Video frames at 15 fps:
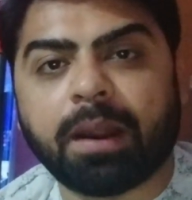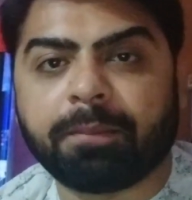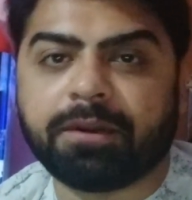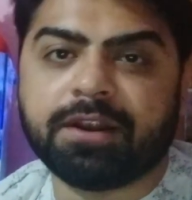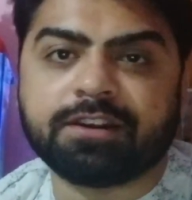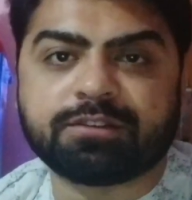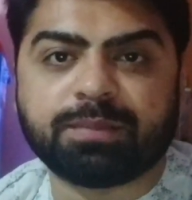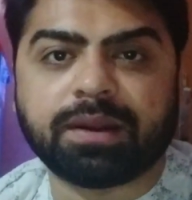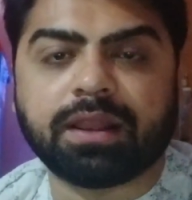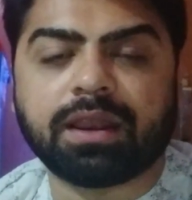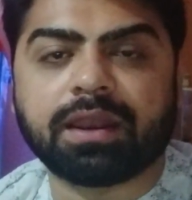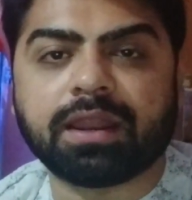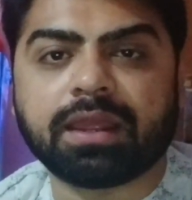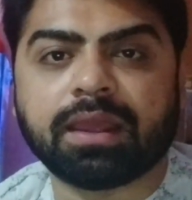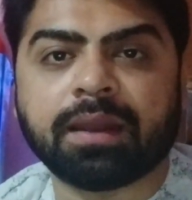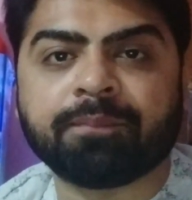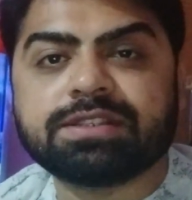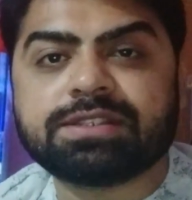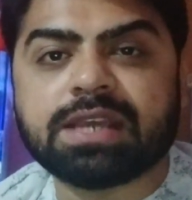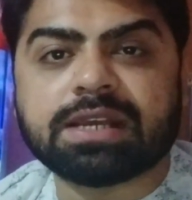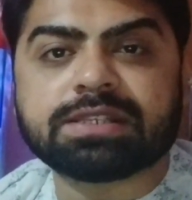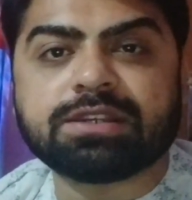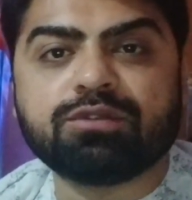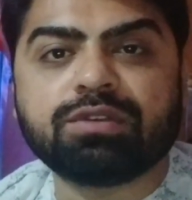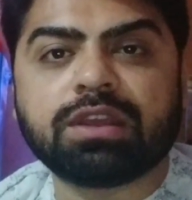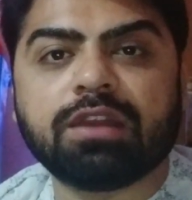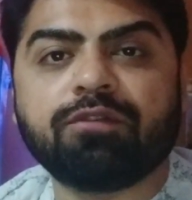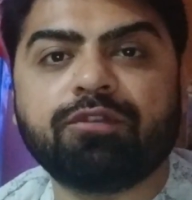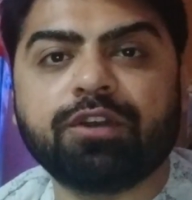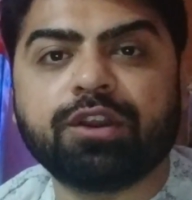अपडेट्स में डल रही हैं जैसे ही
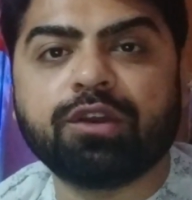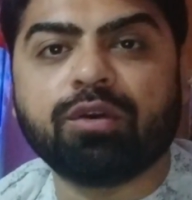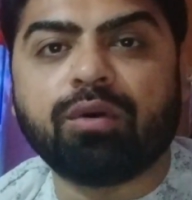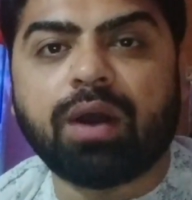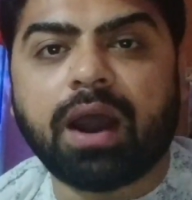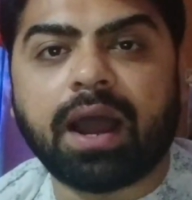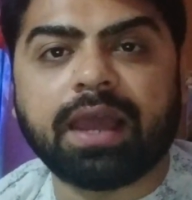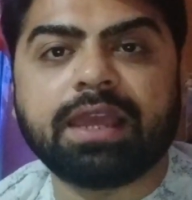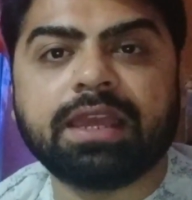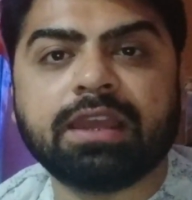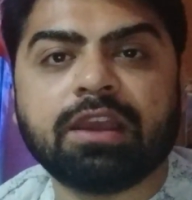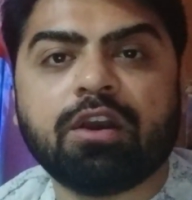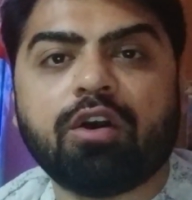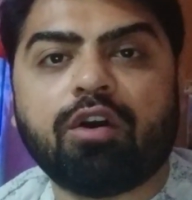उनकी वीडियो आई